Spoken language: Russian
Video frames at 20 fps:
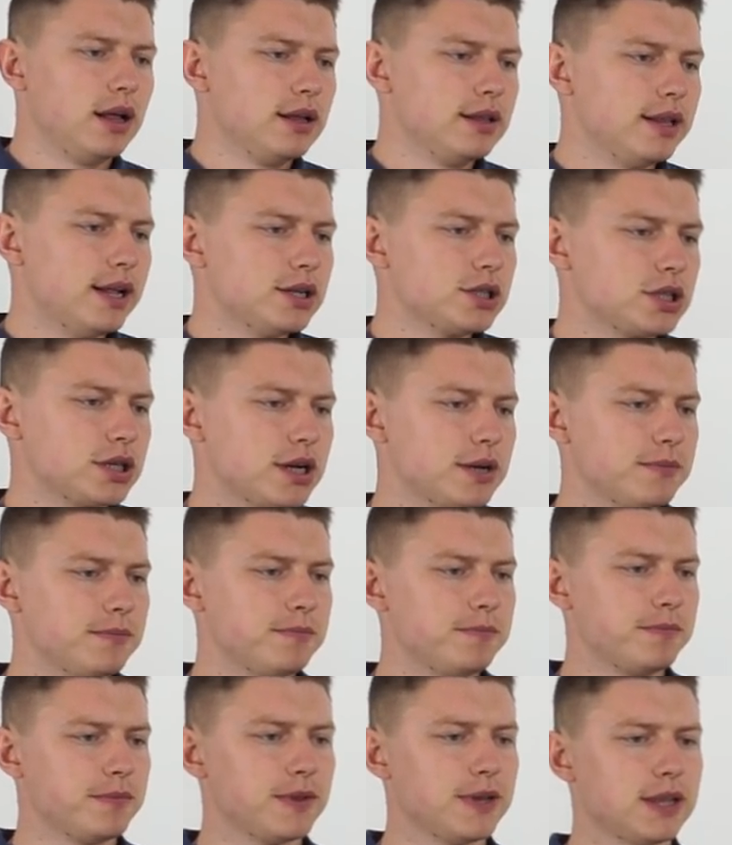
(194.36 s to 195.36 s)
Дальше,
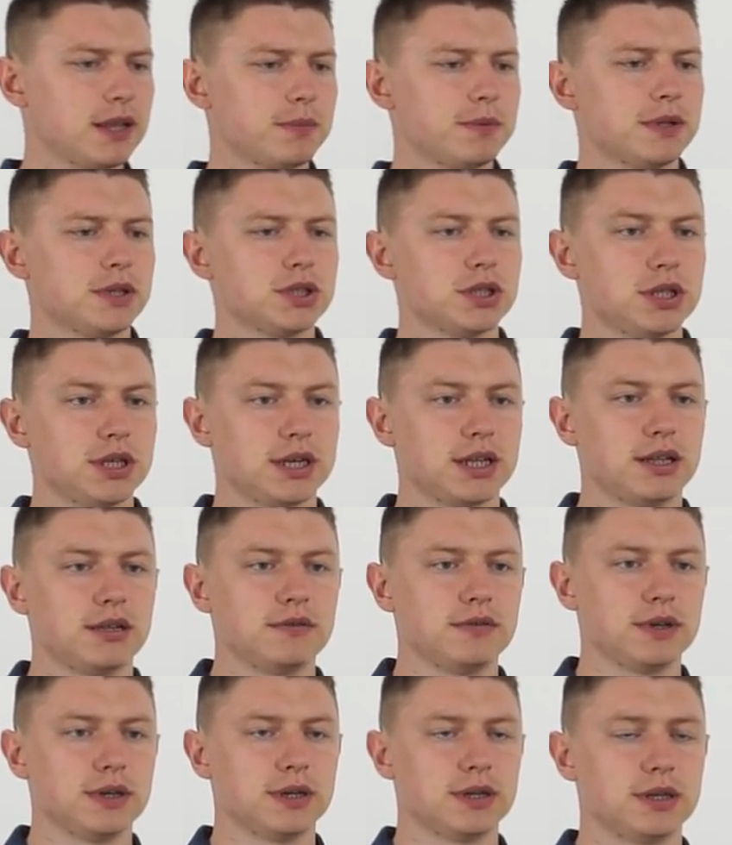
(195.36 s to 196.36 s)
это положение
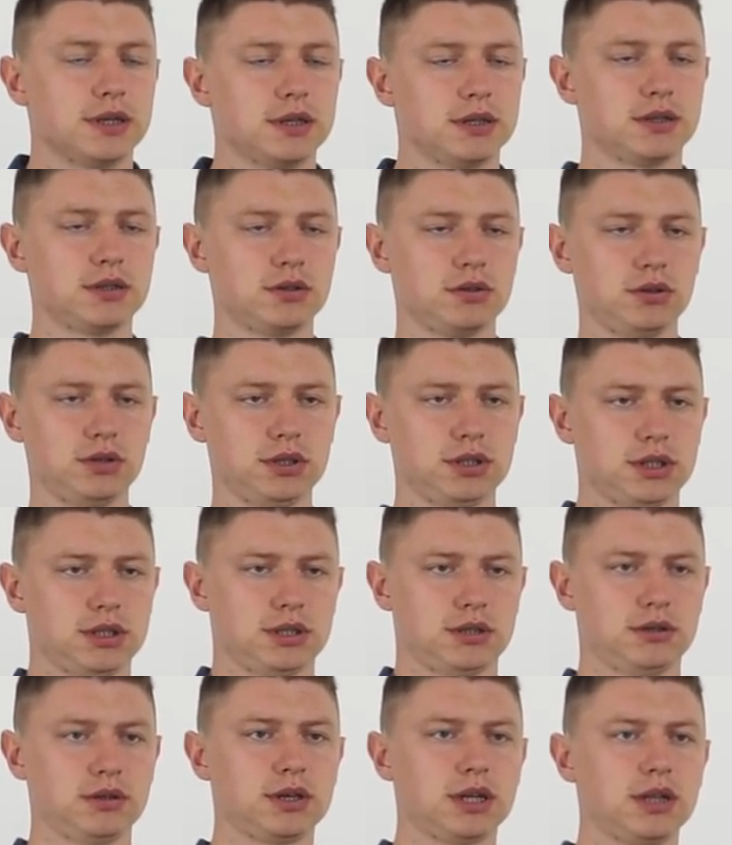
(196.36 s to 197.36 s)
головы. То
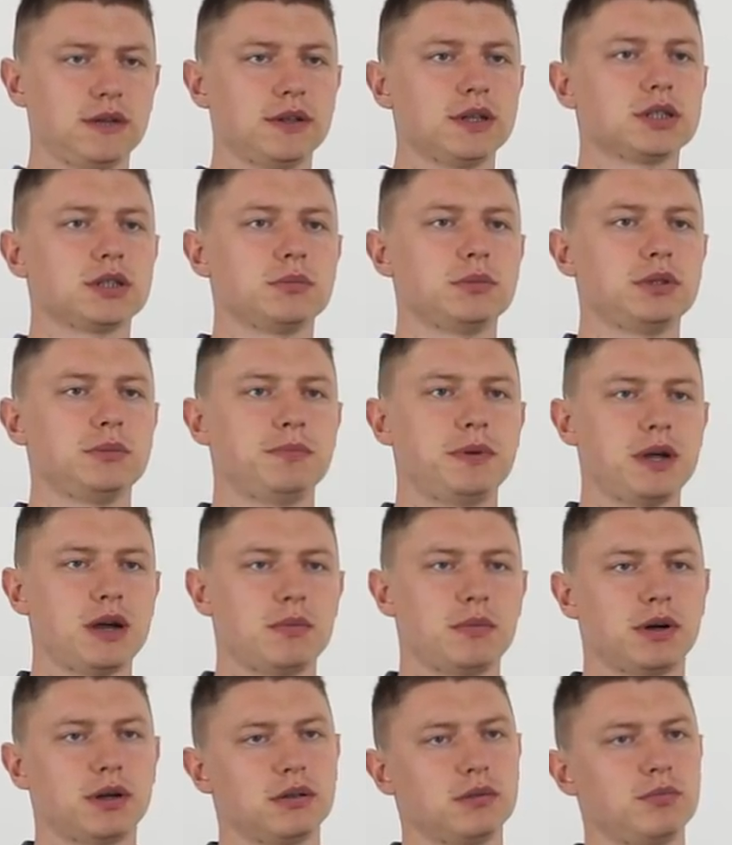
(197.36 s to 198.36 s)
есть голова должна быть
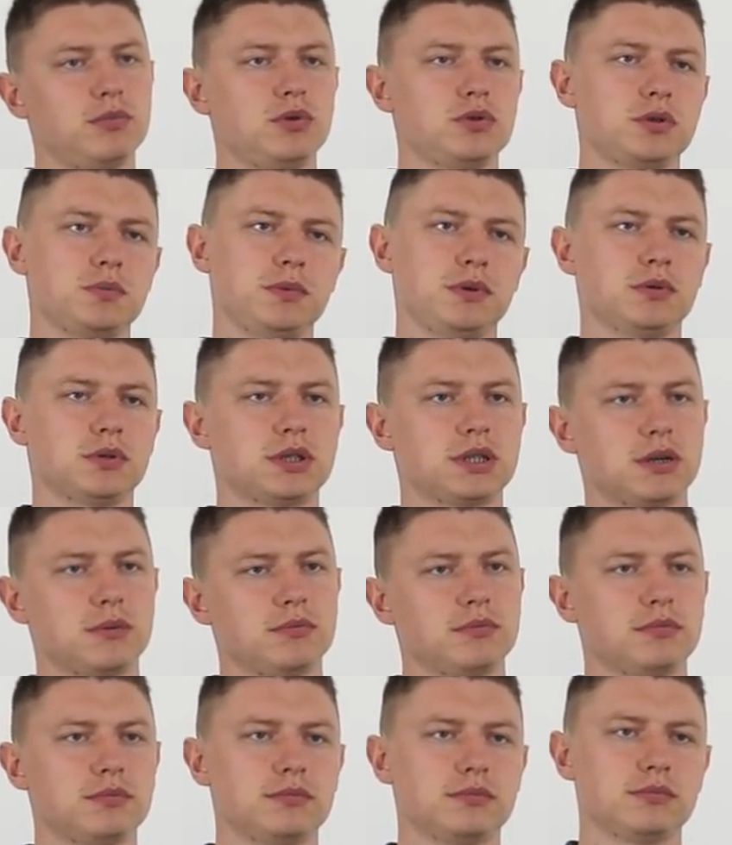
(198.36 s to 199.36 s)
прямо, плюс-минус
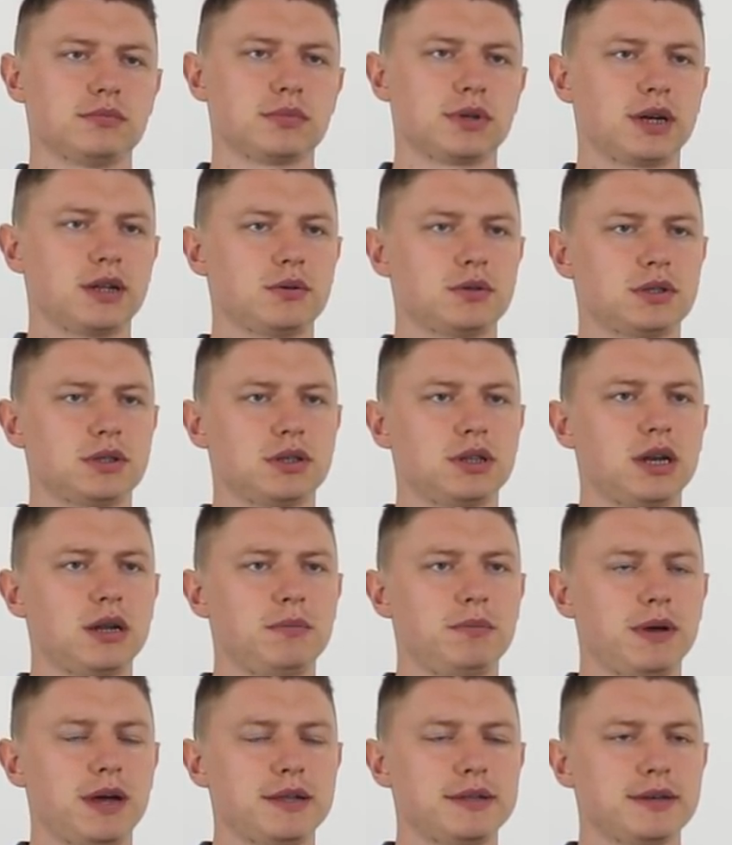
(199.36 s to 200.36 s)
там градуса
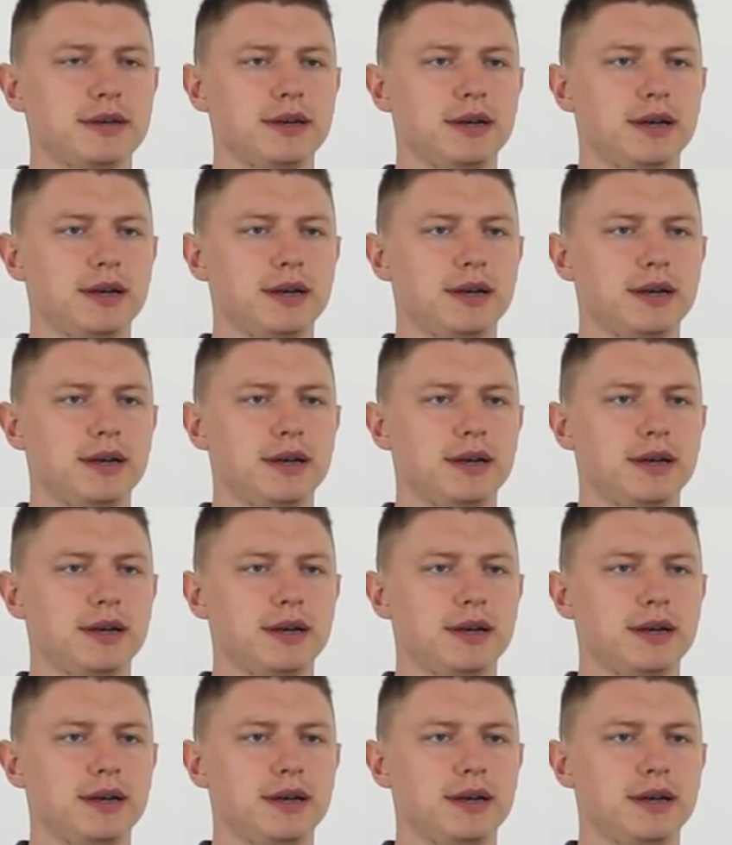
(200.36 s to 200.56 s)
3-5.